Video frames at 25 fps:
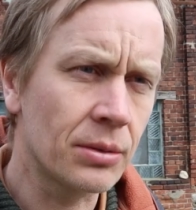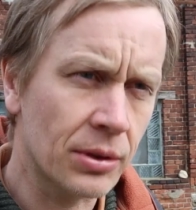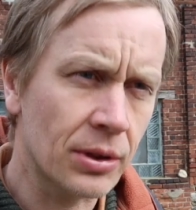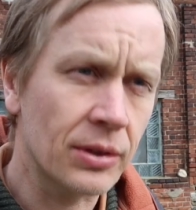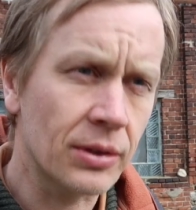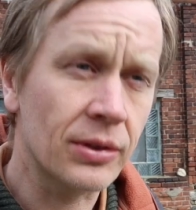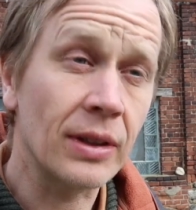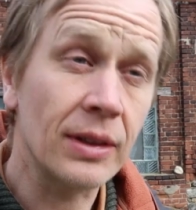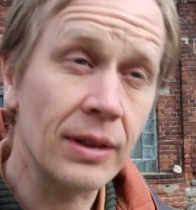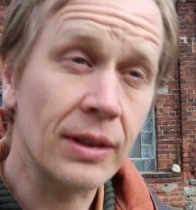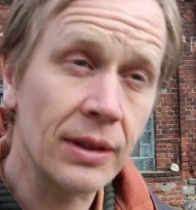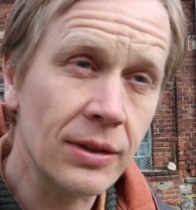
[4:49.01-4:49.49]

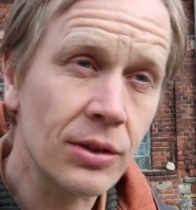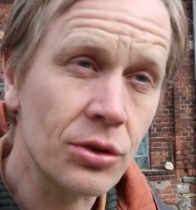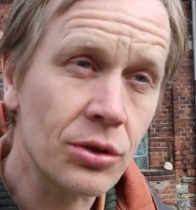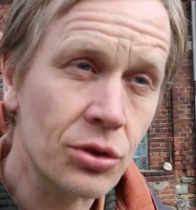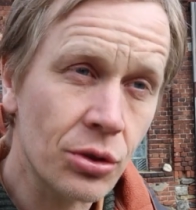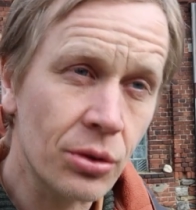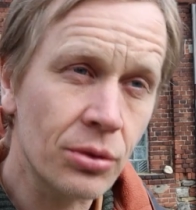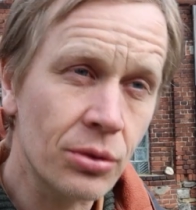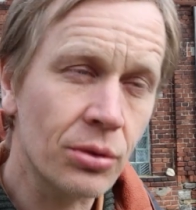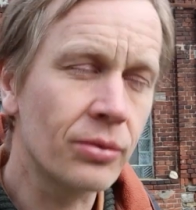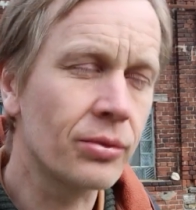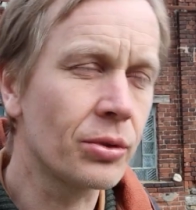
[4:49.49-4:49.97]
Ist, ist es
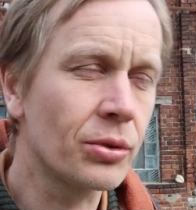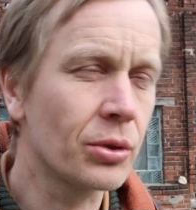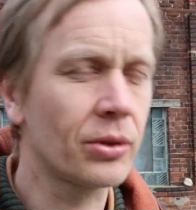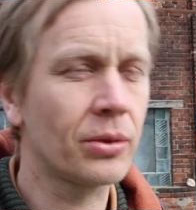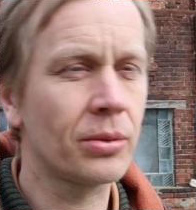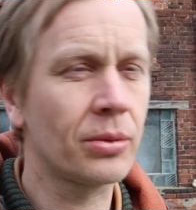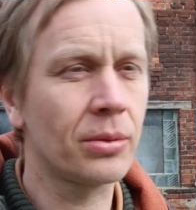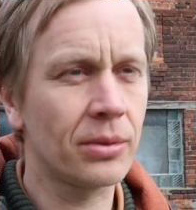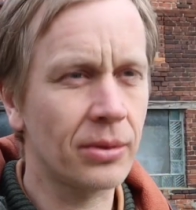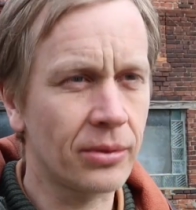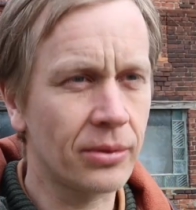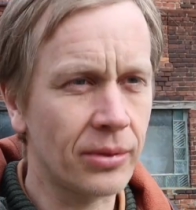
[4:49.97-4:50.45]
schon und wird
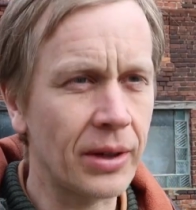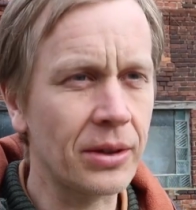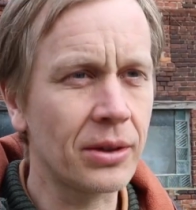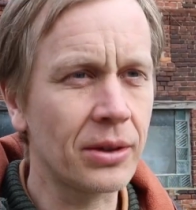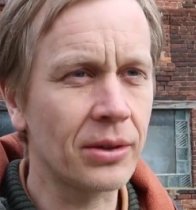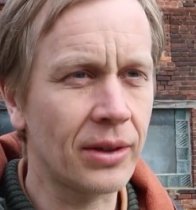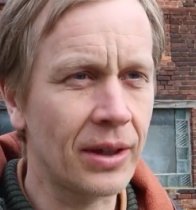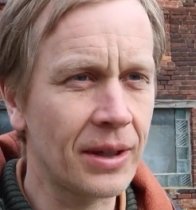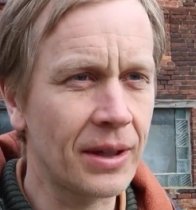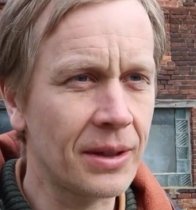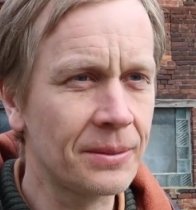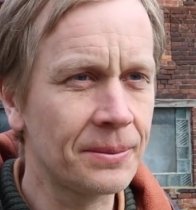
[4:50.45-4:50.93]
es
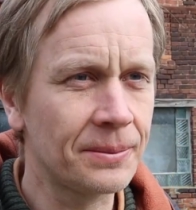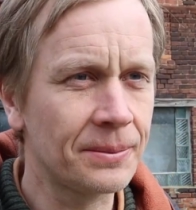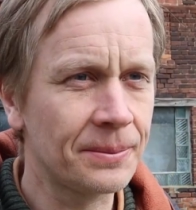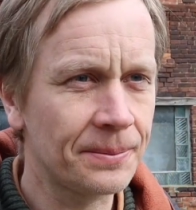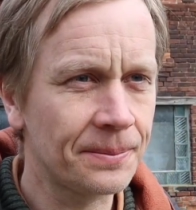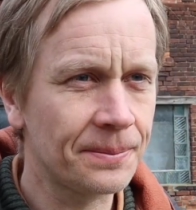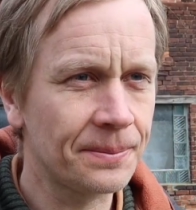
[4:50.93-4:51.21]
weiter sein.